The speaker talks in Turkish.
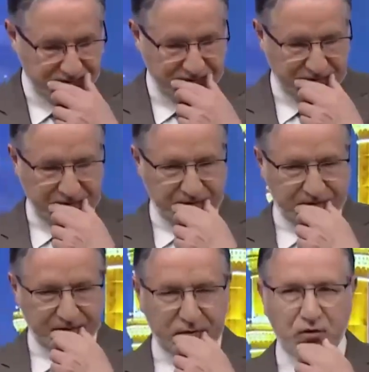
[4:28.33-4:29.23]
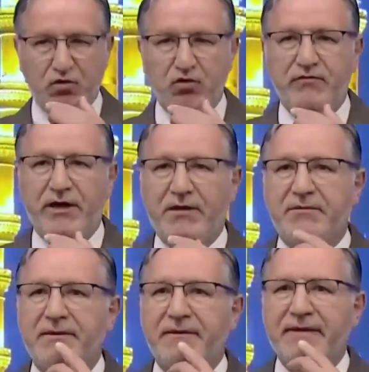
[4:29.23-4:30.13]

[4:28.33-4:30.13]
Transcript: Evliyim. Çocuğun var mı?